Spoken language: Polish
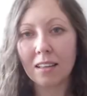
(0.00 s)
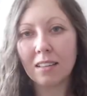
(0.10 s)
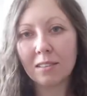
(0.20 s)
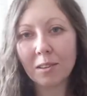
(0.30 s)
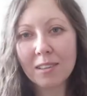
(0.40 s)

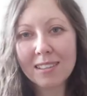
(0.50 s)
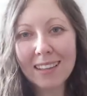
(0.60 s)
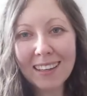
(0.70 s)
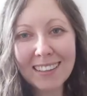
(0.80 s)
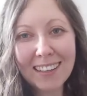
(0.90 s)
To jest
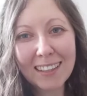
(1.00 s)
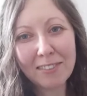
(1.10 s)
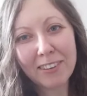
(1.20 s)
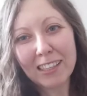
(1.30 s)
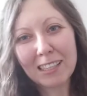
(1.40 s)
taki jeden
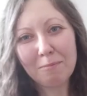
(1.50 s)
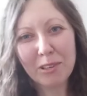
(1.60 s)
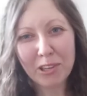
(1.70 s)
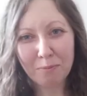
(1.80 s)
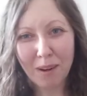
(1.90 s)
wielki
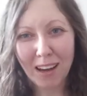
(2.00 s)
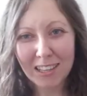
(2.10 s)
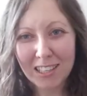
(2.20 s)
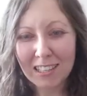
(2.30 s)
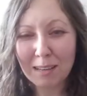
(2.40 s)

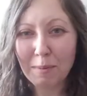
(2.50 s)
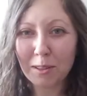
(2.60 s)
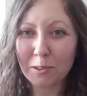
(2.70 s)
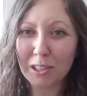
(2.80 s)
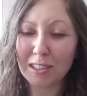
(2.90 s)
miszmasz, nie ma
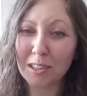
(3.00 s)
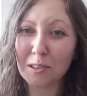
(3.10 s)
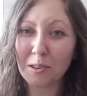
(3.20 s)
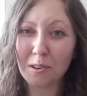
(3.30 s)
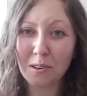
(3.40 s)
to żadnego
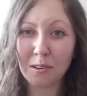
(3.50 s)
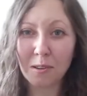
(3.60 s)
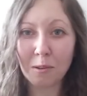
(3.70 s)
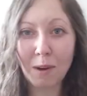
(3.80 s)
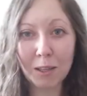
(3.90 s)

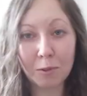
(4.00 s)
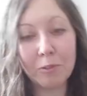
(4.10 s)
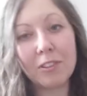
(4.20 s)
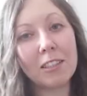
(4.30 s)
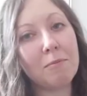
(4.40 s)
ładu
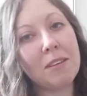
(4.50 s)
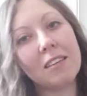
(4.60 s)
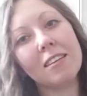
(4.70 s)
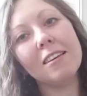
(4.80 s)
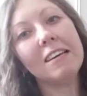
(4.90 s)
w tym
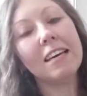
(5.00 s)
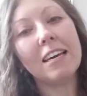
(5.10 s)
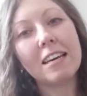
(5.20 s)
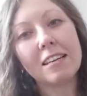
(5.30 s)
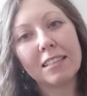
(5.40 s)
i
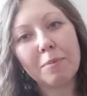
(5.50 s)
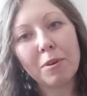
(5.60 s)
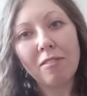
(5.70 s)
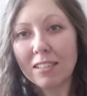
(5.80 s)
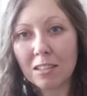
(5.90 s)
nie
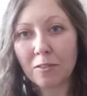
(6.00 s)
prowadzi do